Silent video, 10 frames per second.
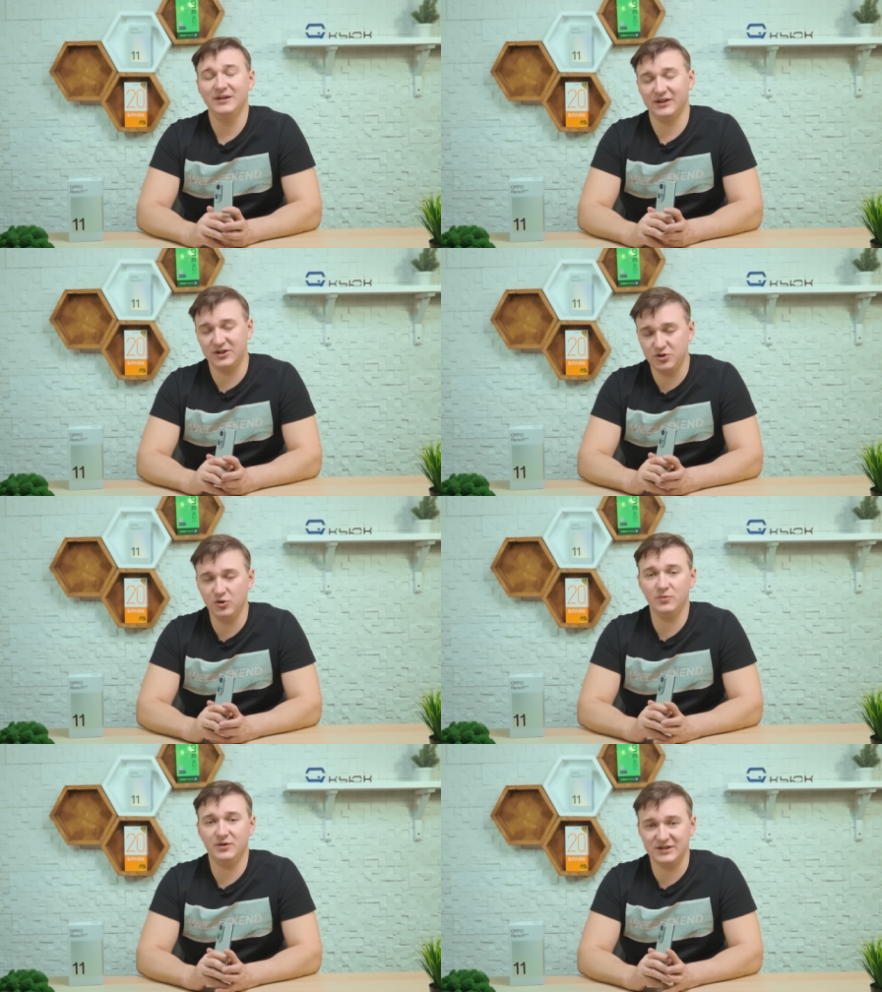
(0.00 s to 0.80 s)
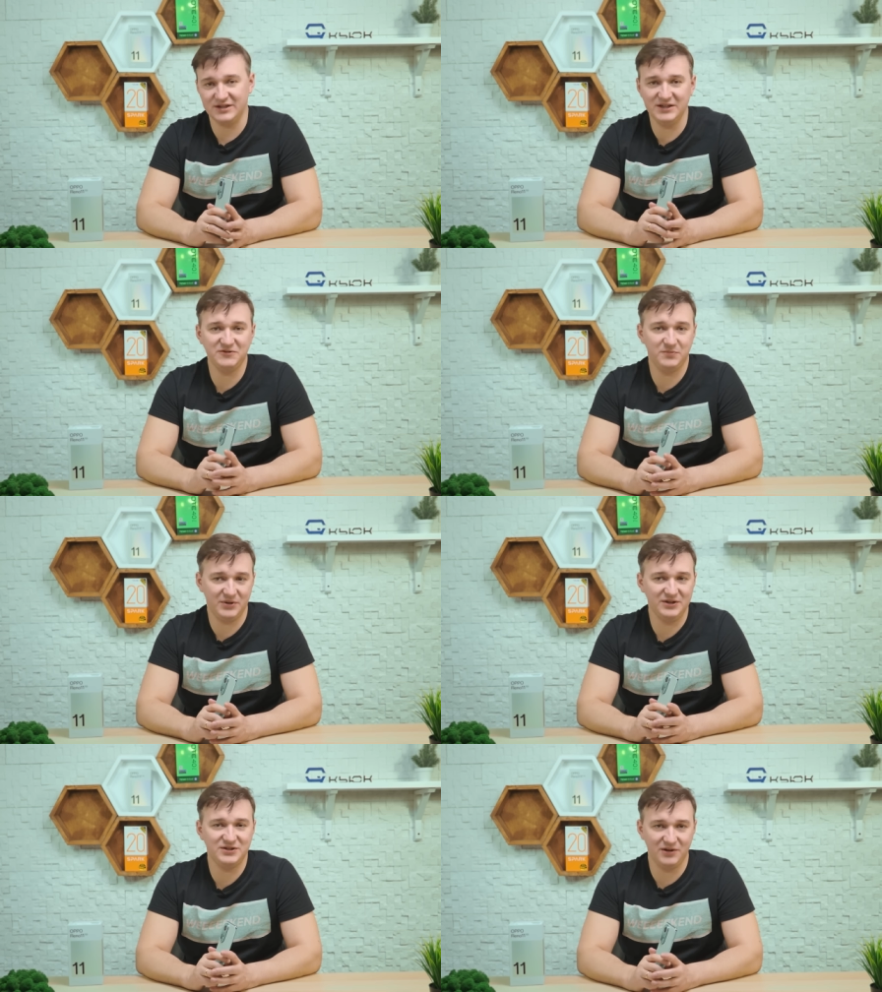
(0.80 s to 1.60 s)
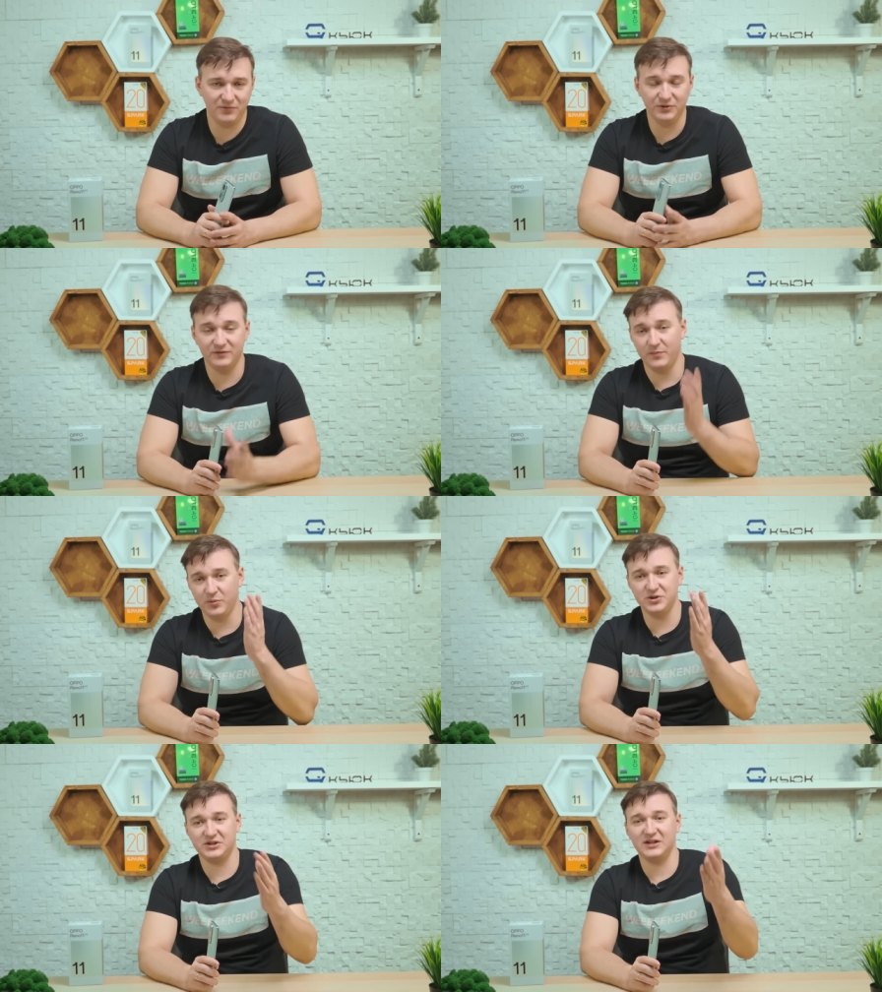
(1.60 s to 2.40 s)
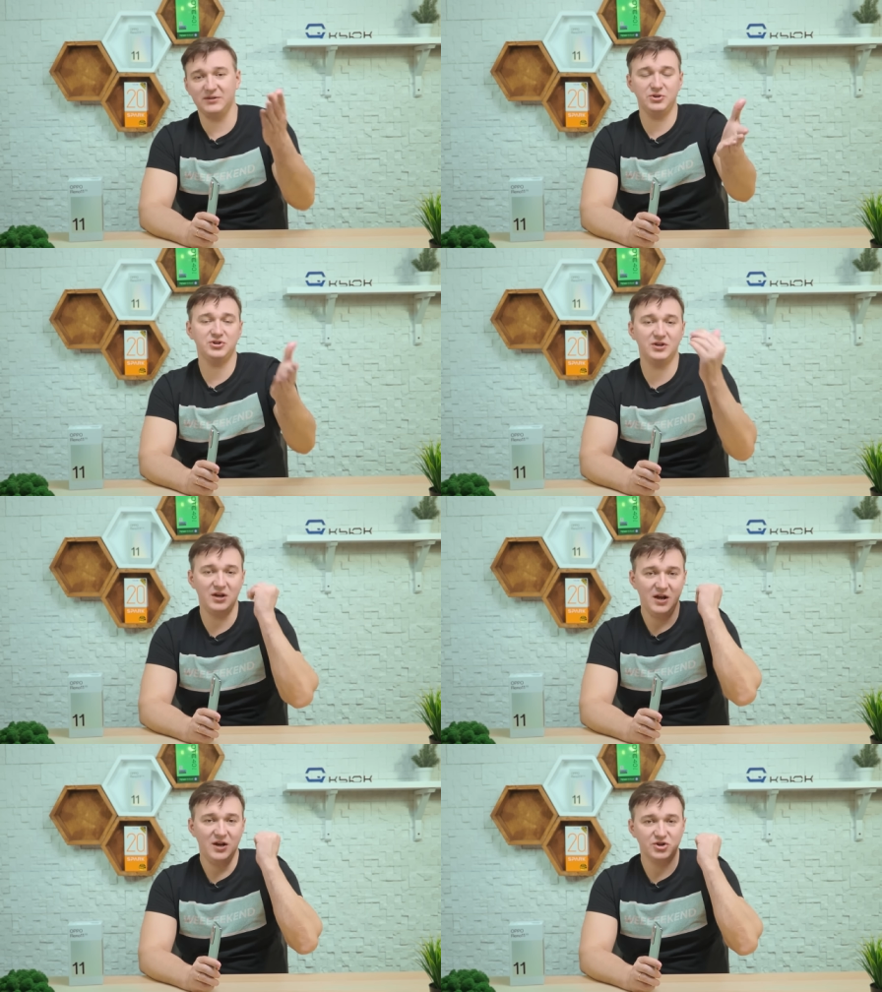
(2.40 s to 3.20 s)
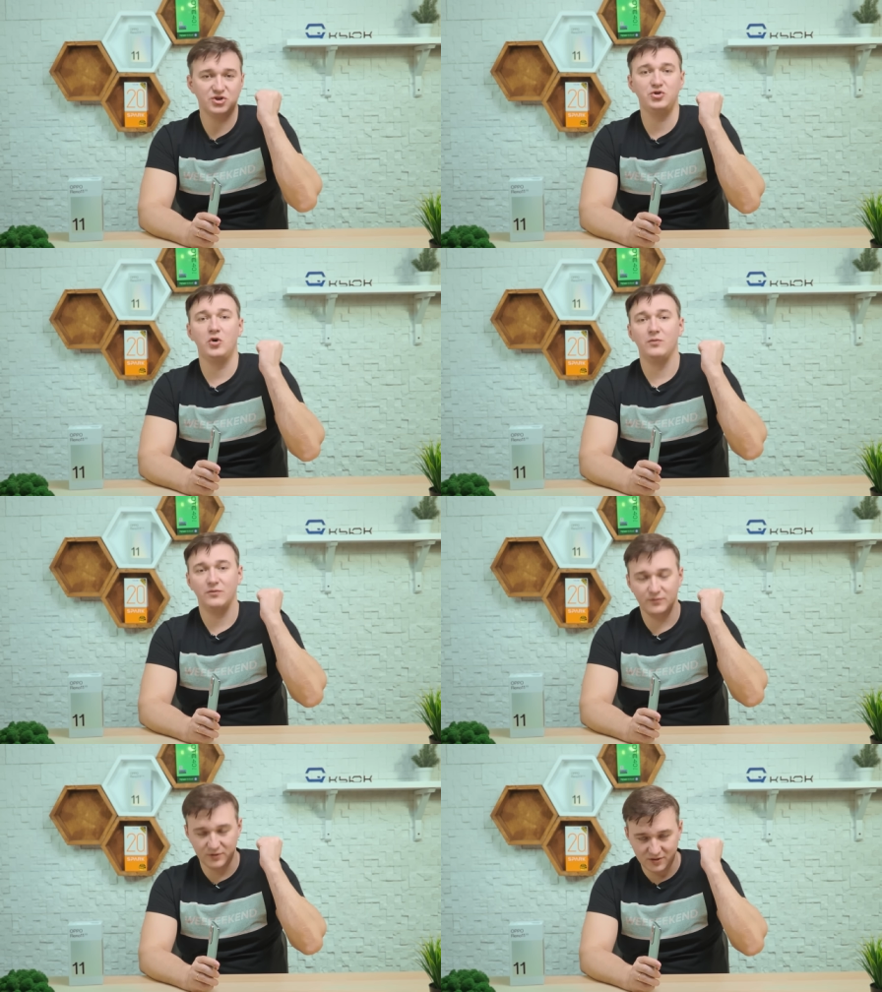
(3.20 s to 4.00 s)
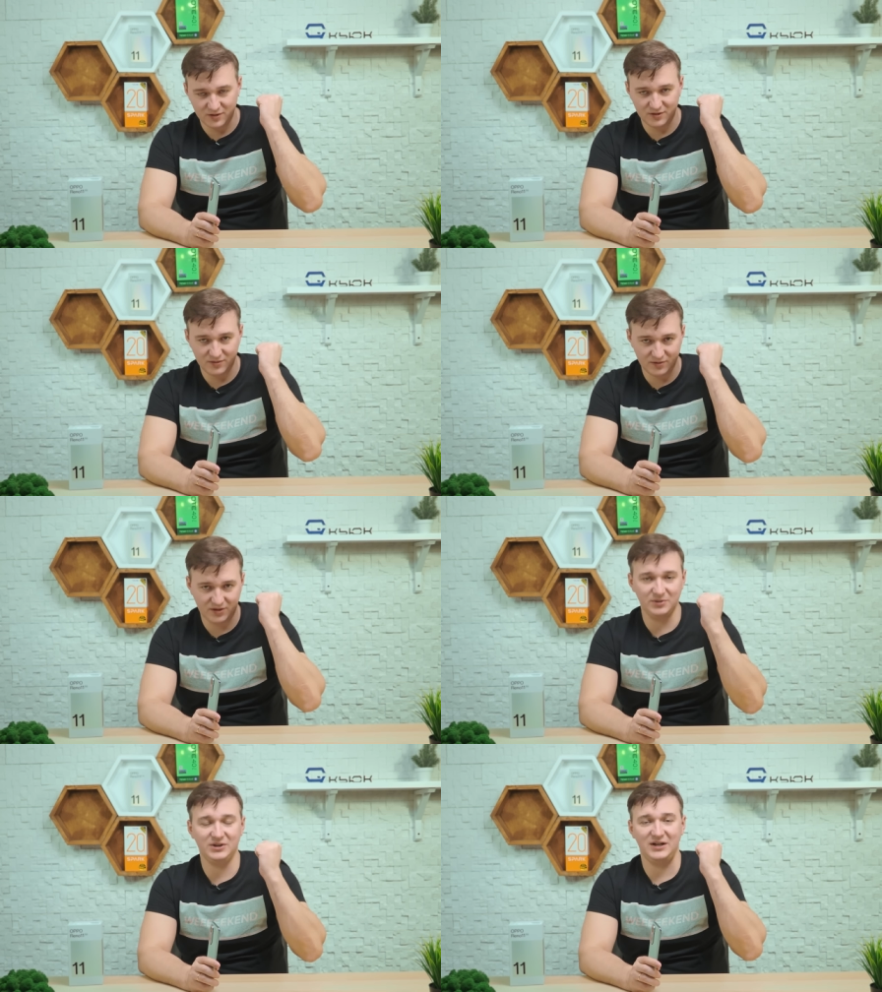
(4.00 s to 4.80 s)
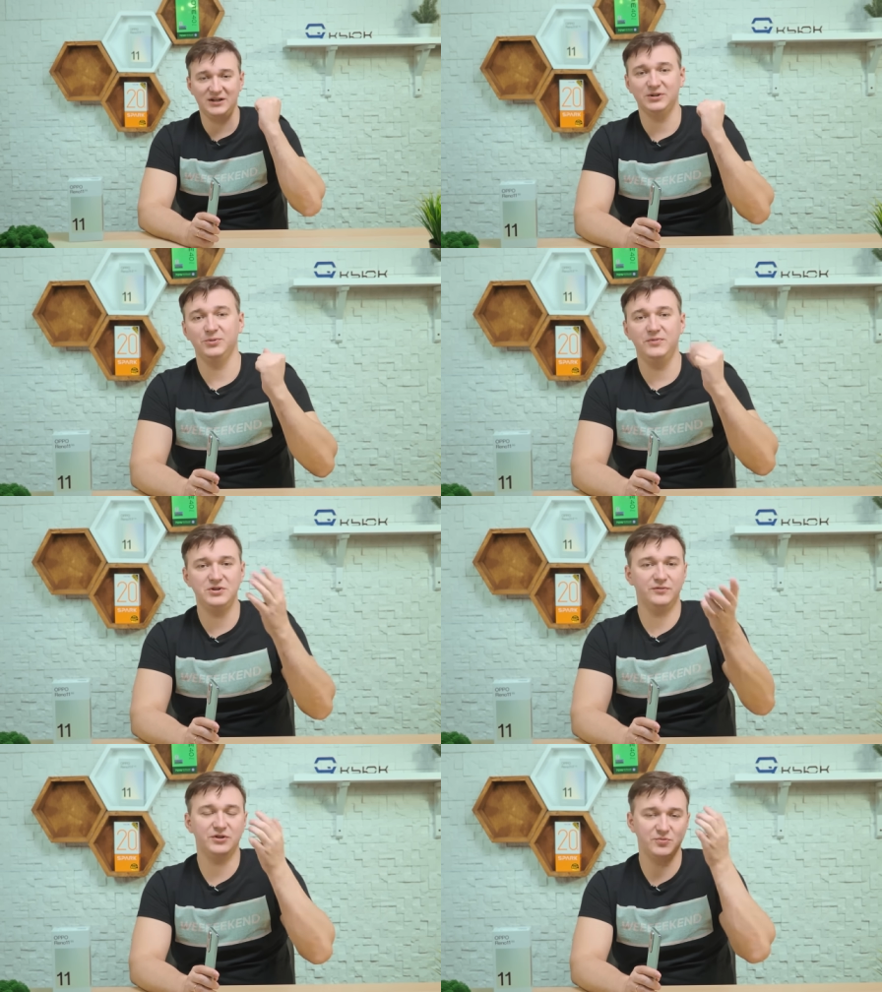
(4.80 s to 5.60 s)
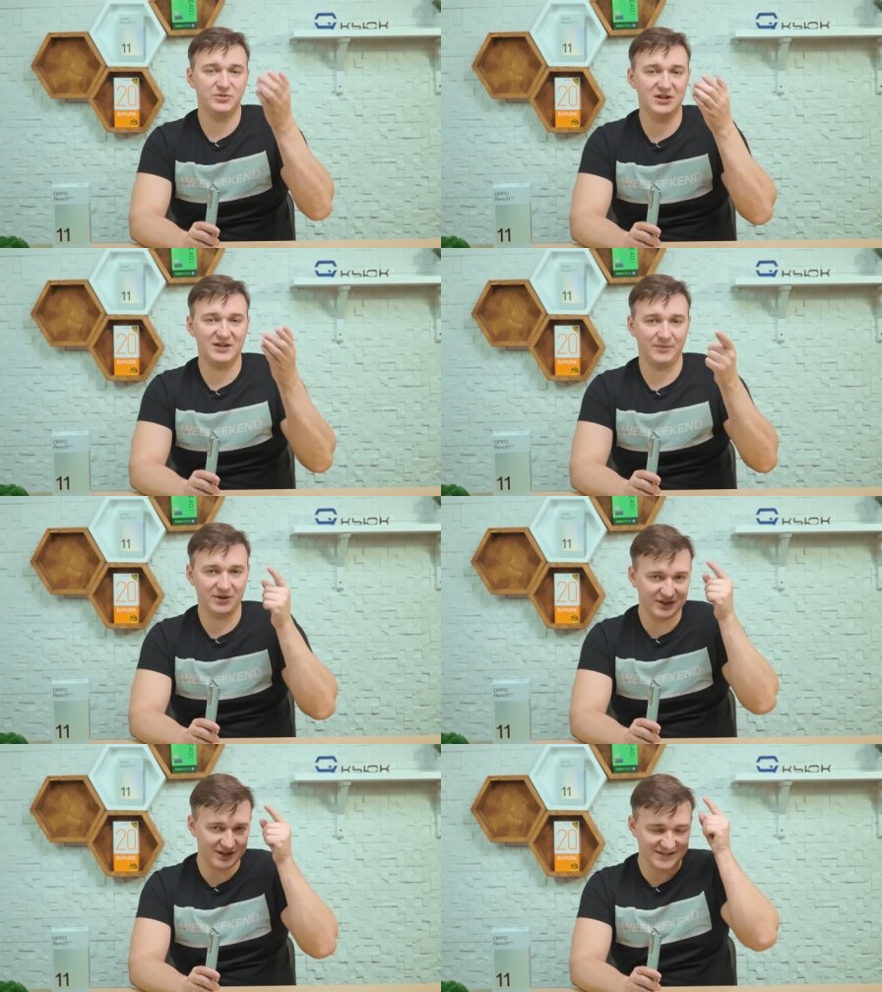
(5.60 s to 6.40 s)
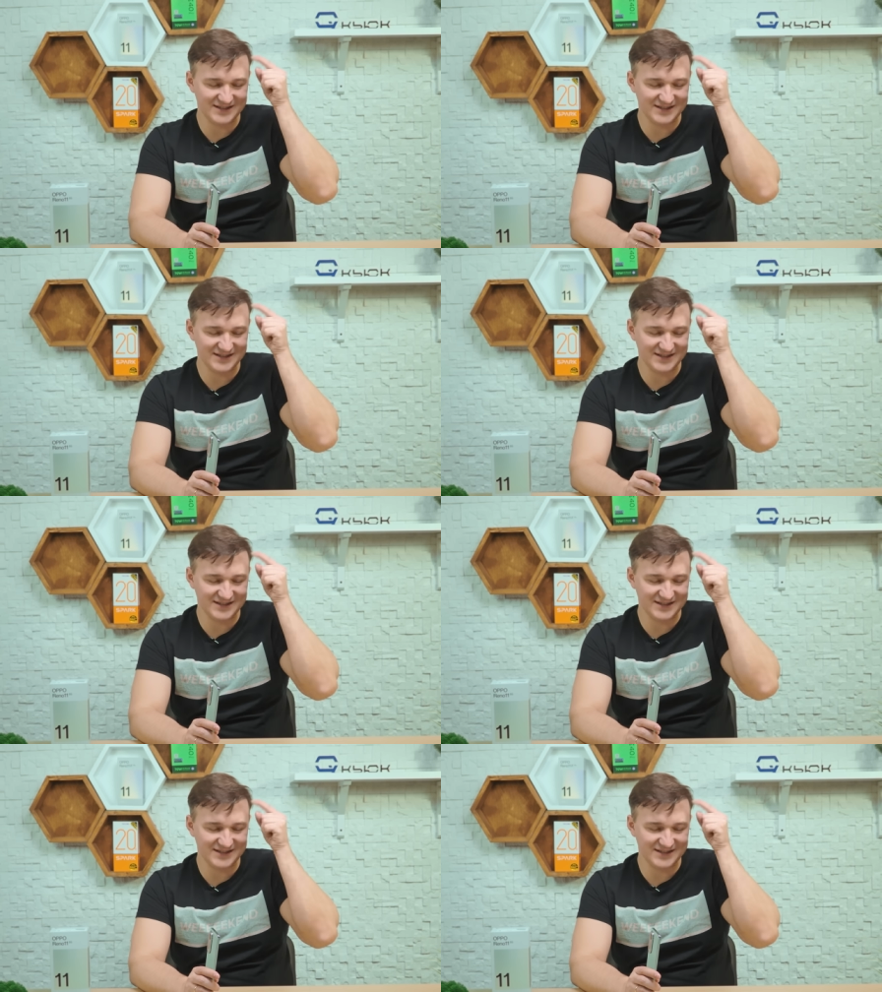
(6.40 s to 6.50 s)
Начнем рассказывать про этот телефон. Вопросы, как обычно, ждем в э, комментариях к этому видео в нашем телеграм-канале.